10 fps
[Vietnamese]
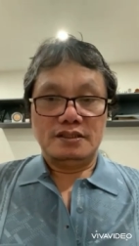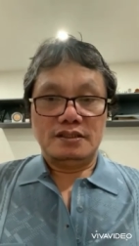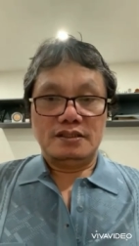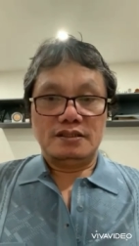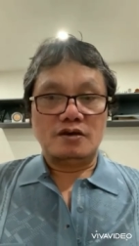
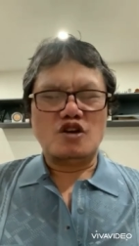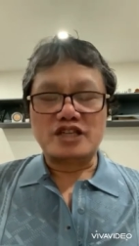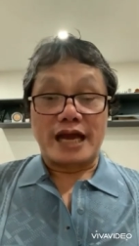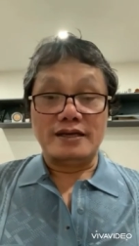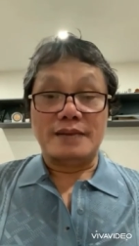nó có
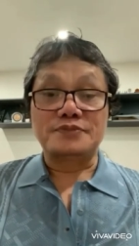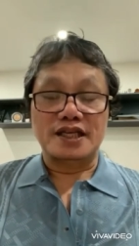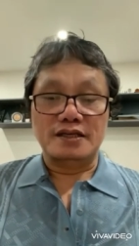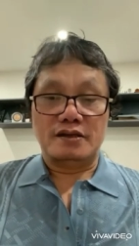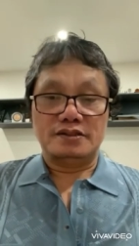sẵn lập
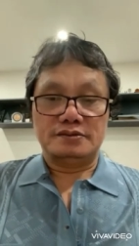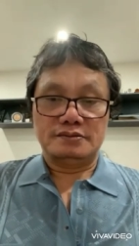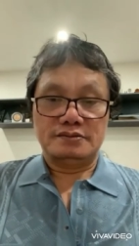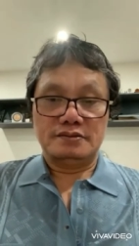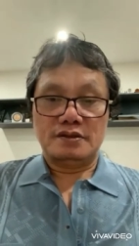trình rồi
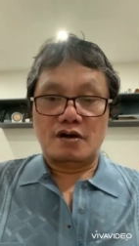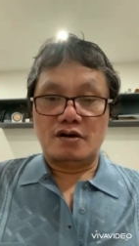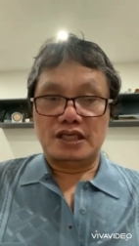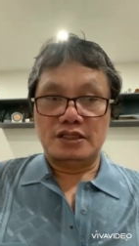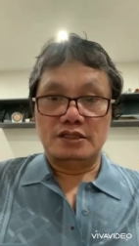
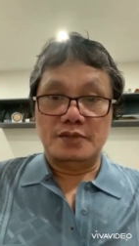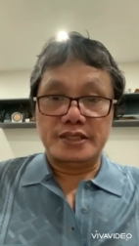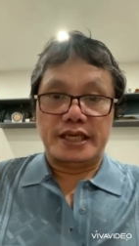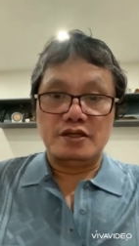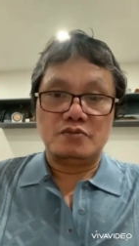con này vừa mới
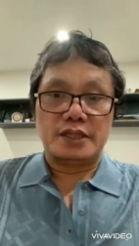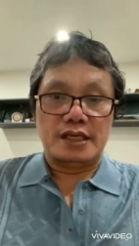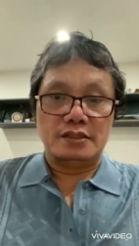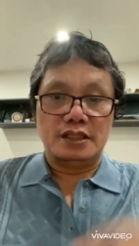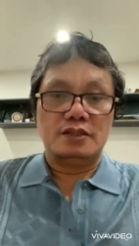nhảy vô một cái
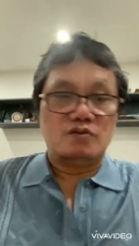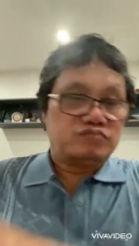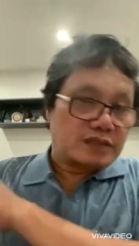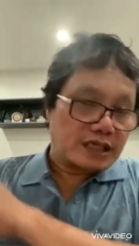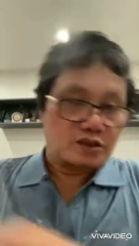là nhấn nút
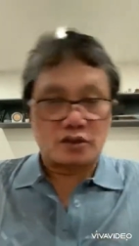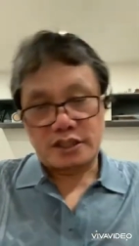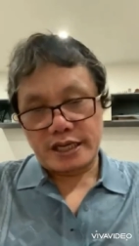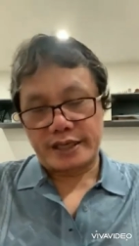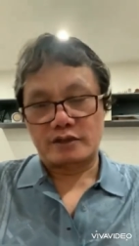sản xuất
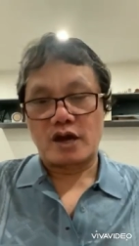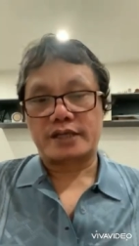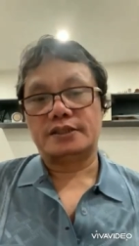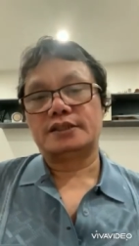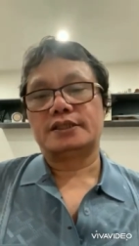hàng loạt
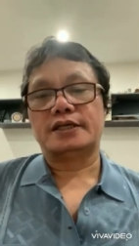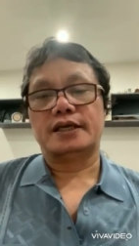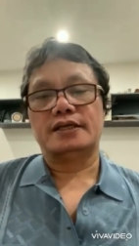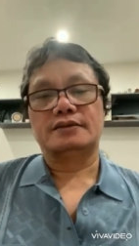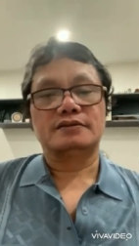cái kháng
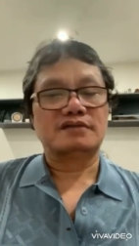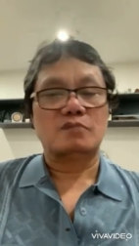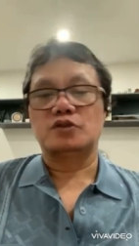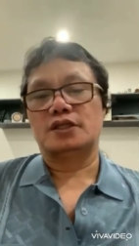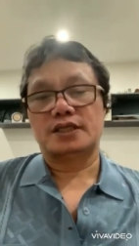thể là
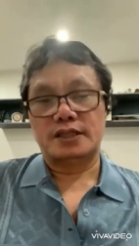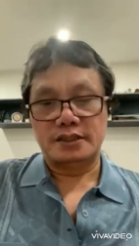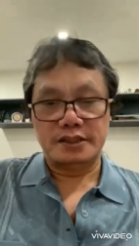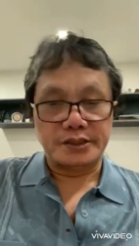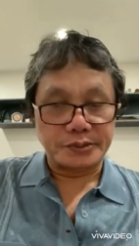không cho nó nhân
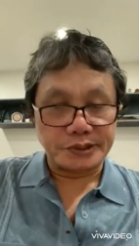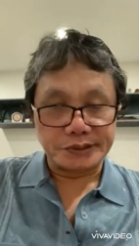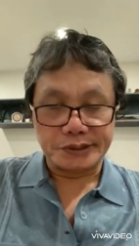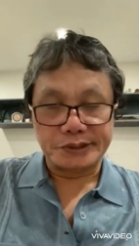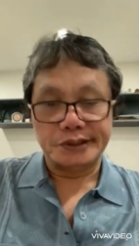lên nhiều được nữa